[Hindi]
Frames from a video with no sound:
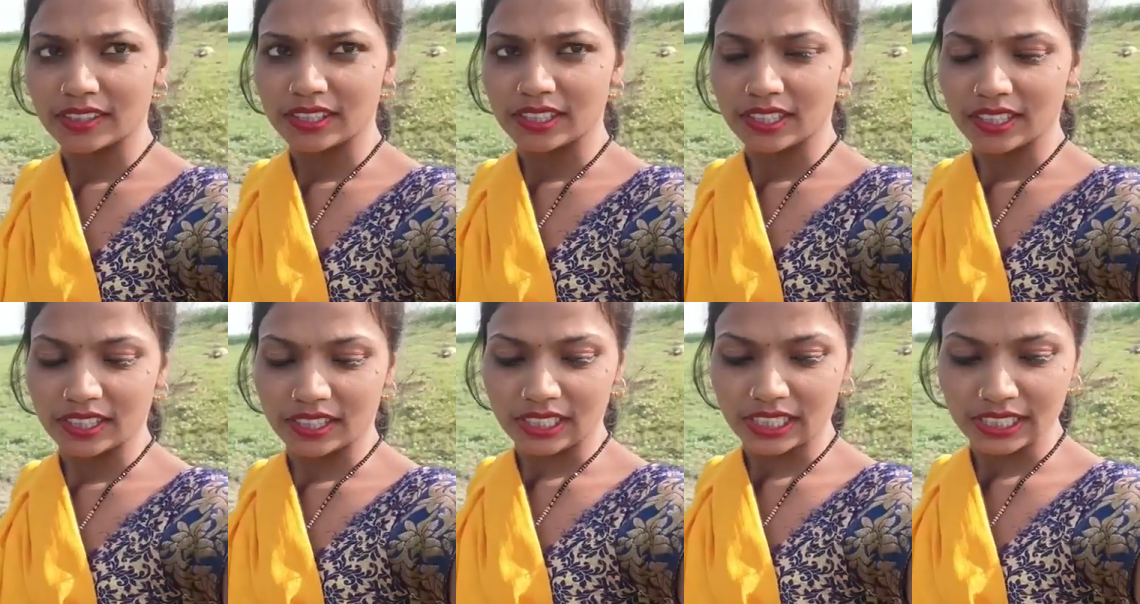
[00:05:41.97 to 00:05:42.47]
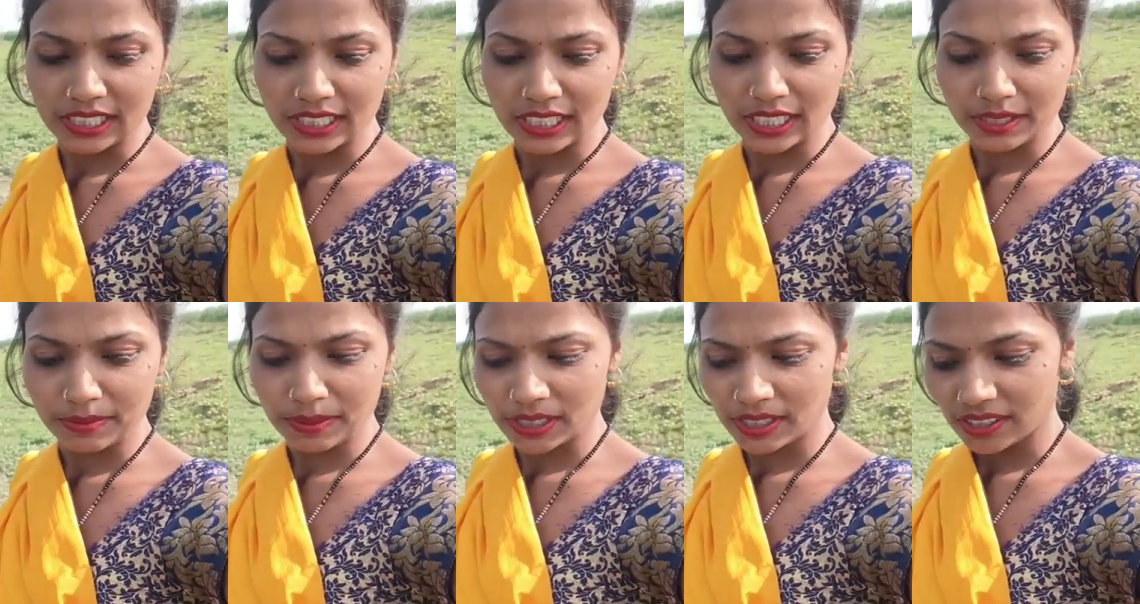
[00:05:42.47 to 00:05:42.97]
खाई लेना बा
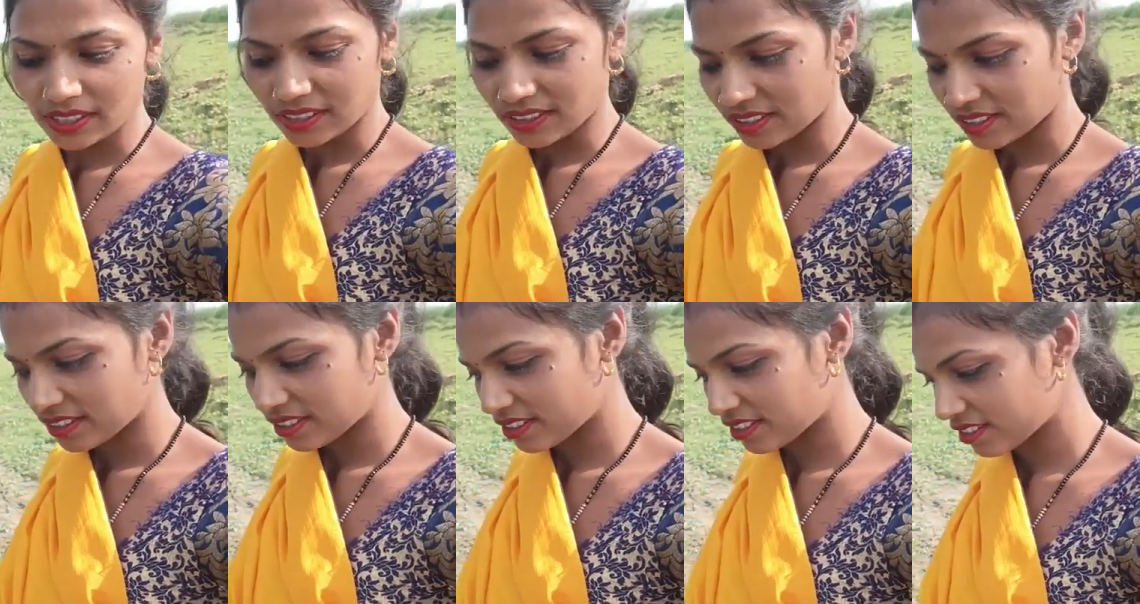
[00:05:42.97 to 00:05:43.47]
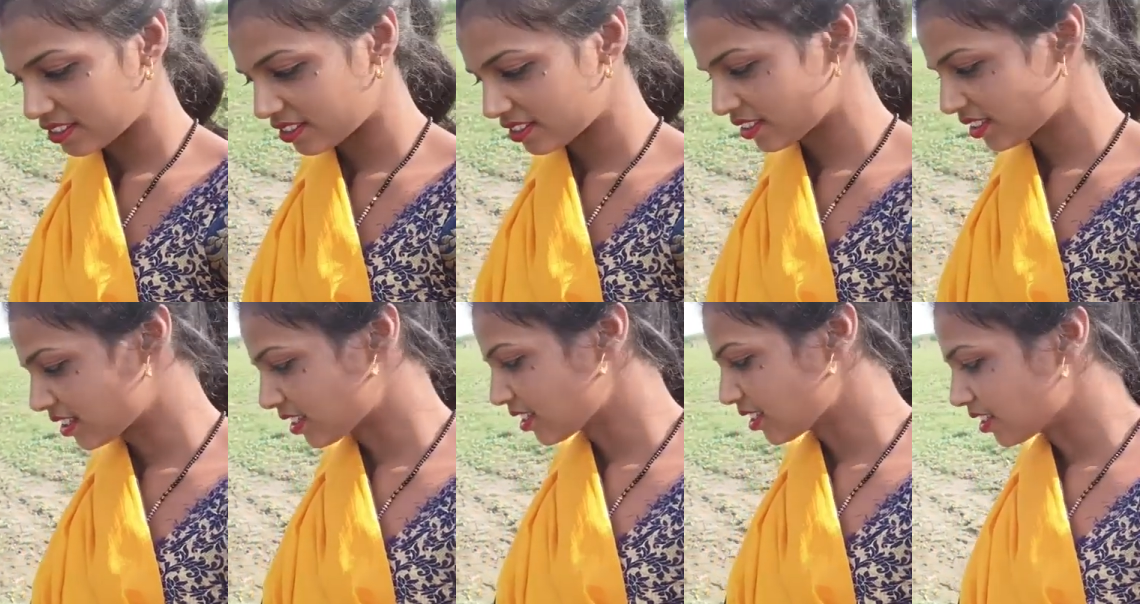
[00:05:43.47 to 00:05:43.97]
हम्म।
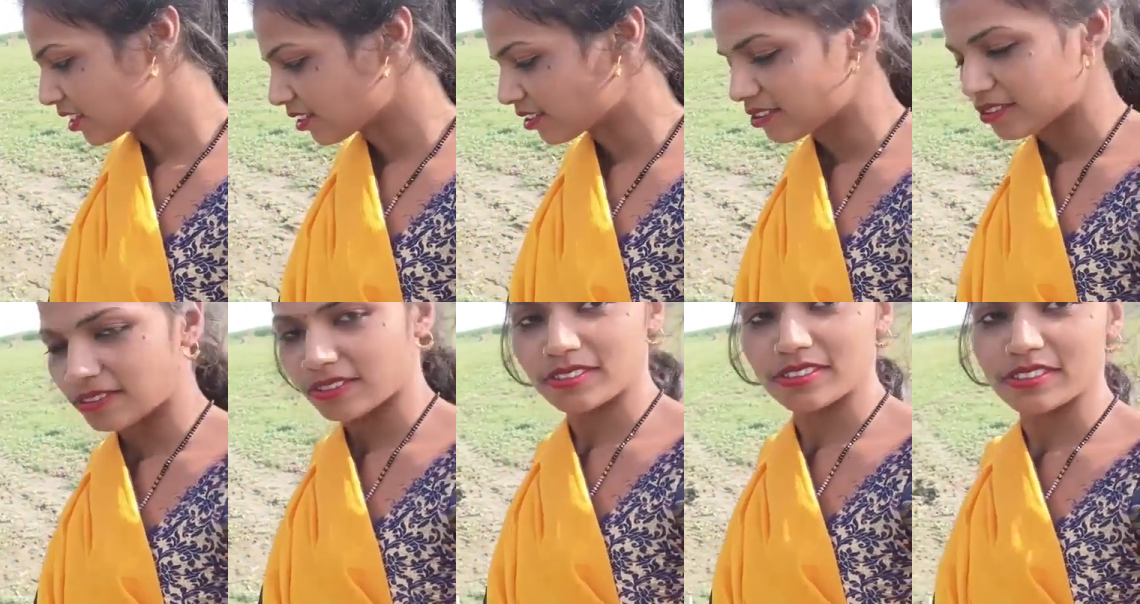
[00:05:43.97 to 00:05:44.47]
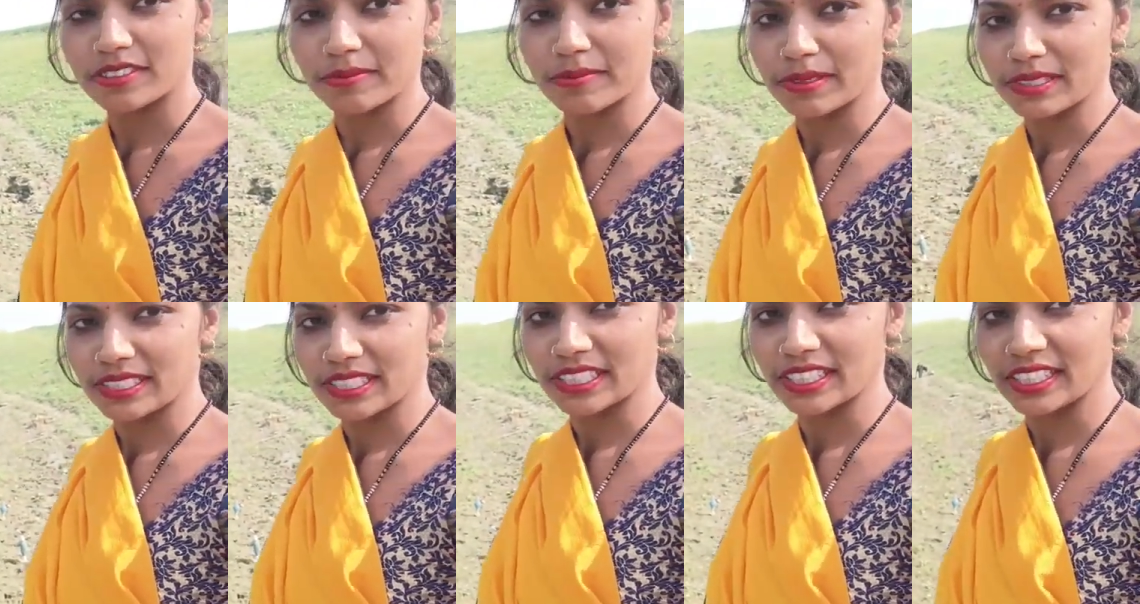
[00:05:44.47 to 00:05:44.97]
तो दोस्तों
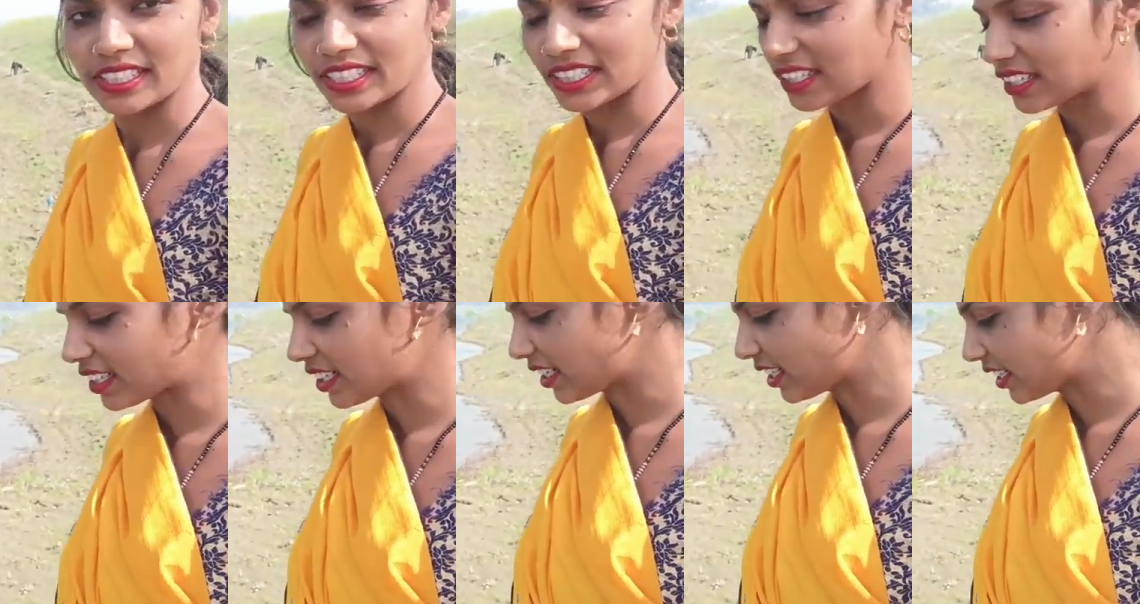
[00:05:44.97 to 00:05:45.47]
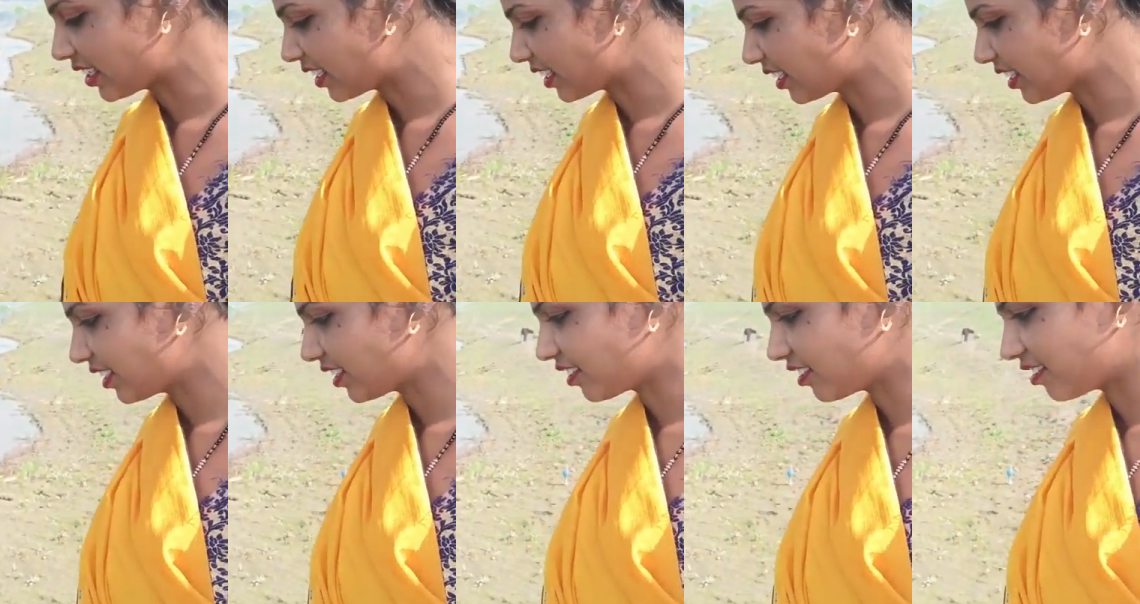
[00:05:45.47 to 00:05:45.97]
मछली नहीं खाई है
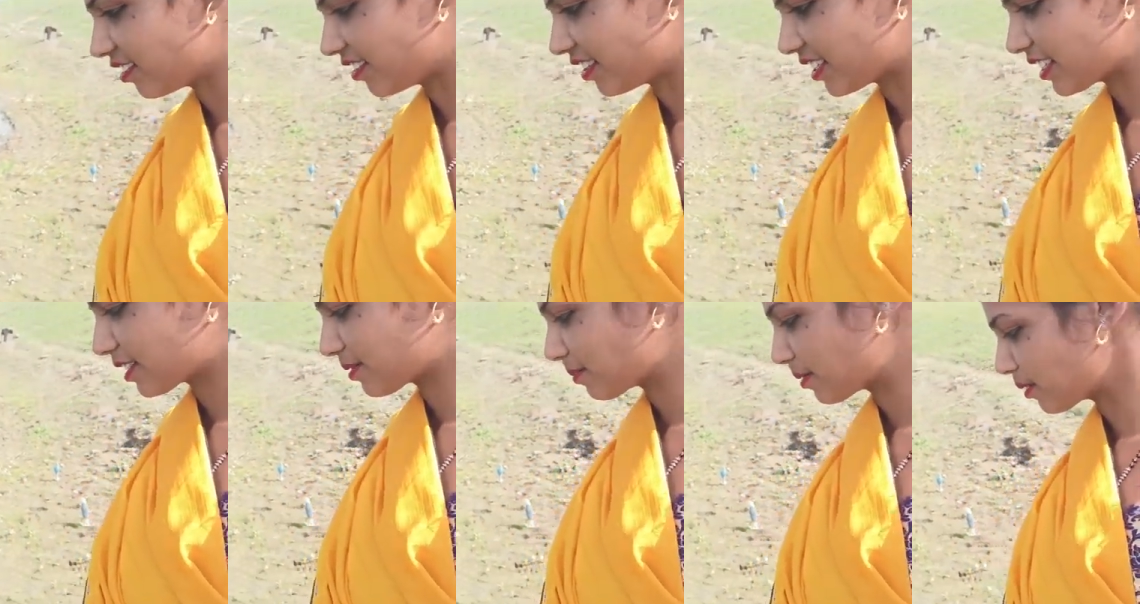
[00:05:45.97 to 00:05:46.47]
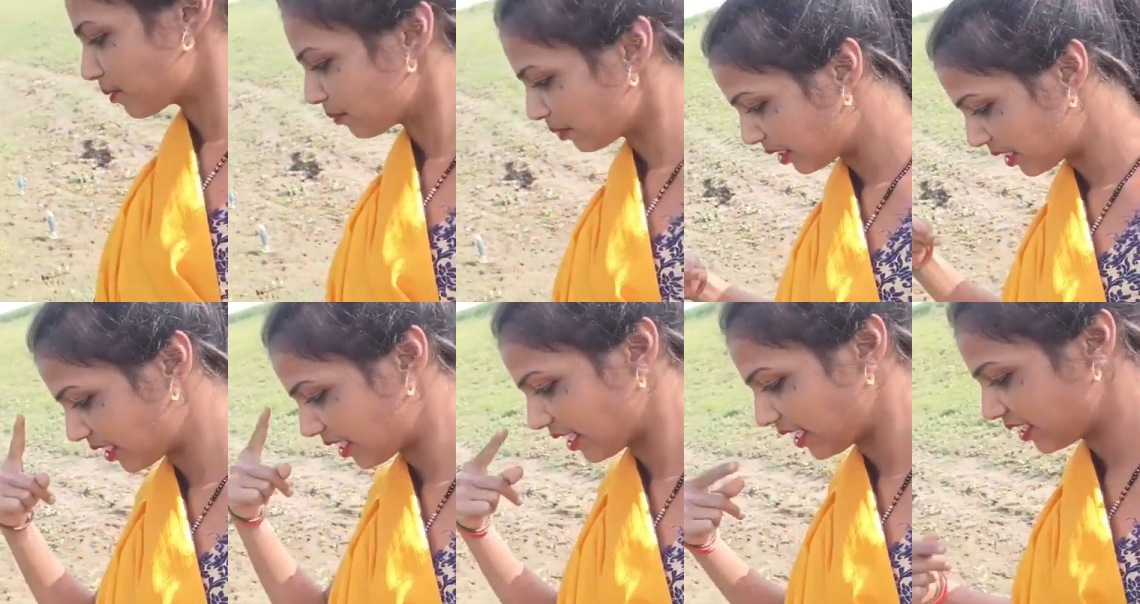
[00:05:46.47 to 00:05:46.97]
और इसमें उधर
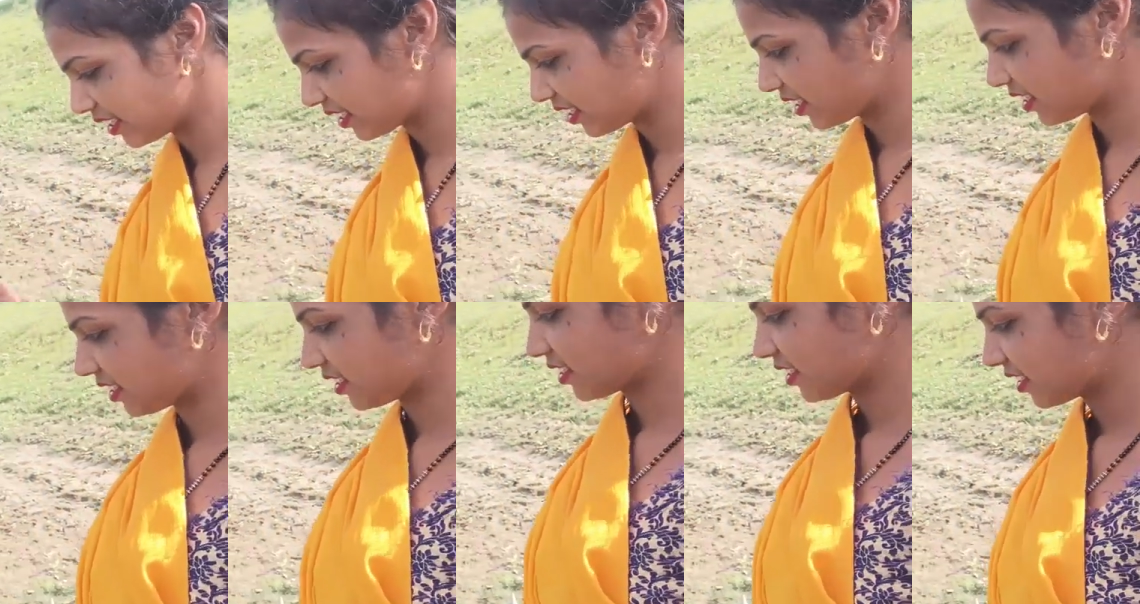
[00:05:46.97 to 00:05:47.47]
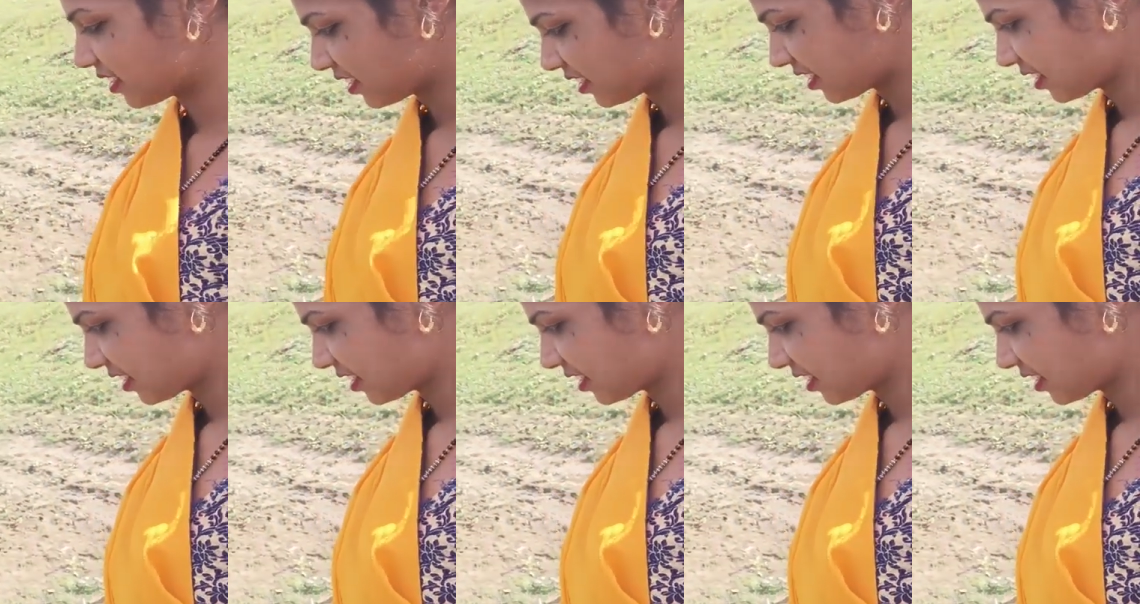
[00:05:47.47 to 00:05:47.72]
खाई अभी बने रही है अभी